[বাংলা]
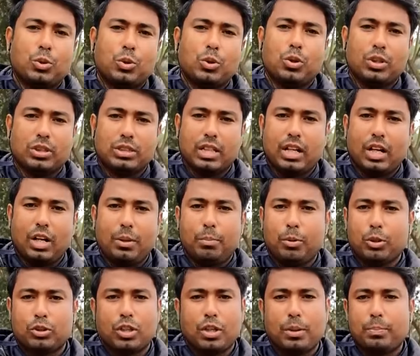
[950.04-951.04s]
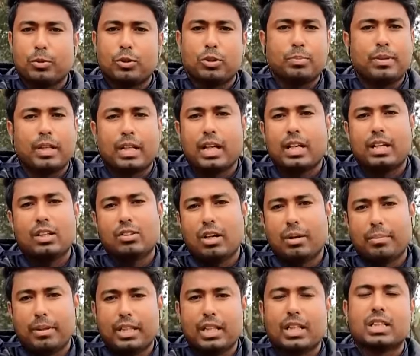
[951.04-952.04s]
শুরু করেছে কারণ বছরের প্রথম থেকে
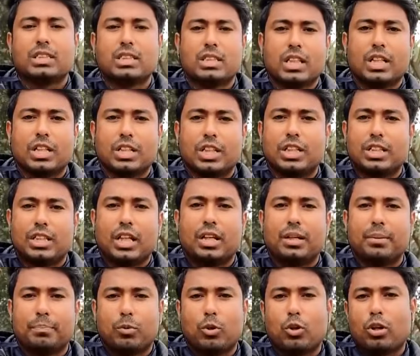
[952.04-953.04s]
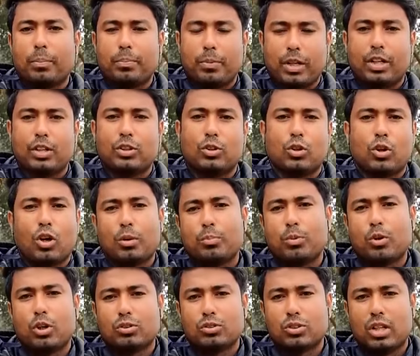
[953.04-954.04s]
কিন্তু আমরা দেখেছি যে শীতের প্রকোপটা কিন্তু
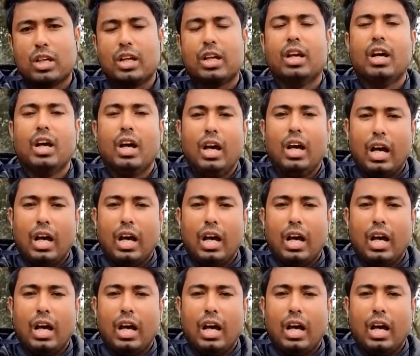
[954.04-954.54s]
রংপুর অঞ্চলে